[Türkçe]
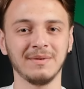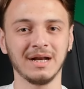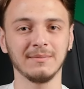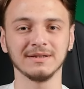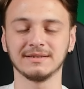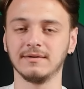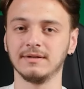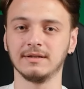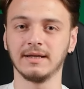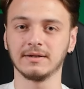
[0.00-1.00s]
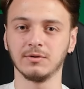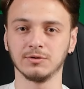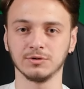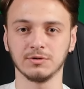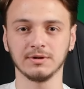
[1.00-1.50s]
merhaba sevgili
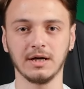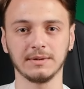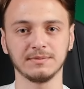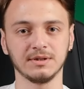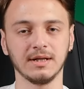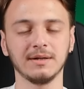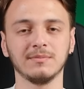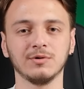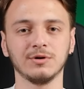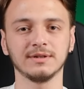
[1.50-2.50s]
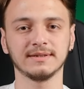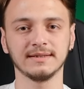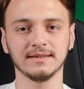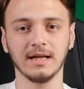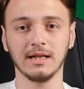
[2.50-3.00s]
Teknoloji Oku takipçileri. Bugün
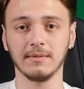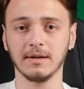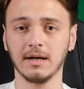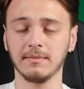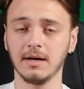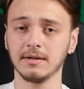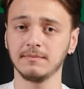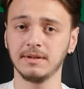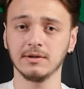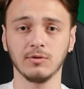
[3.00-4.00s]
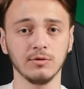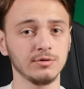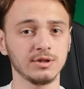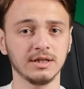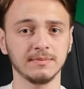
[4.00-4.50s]
sizlerle beraber bir
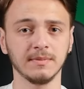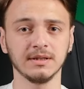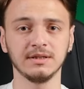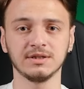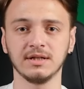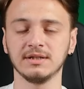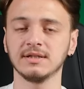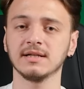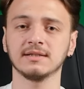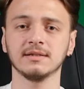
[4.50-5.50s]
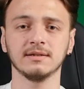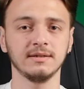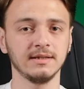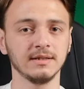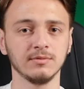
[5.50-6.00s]
oyuncu ekipmanı inceleyeceğiz.
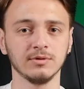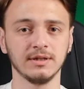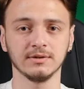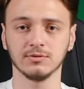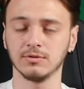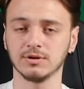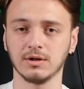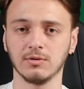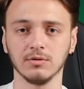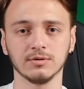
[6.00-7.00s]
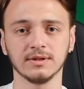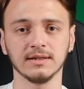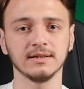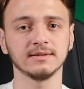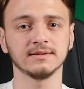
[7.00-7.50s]
Nedir bu diye soracak
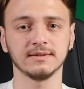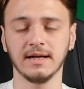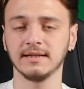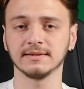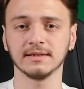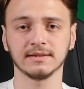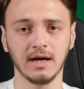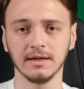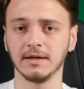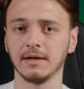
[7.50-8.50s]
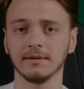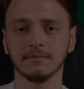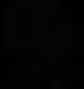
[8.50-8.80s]
olursanız Razer Kyra.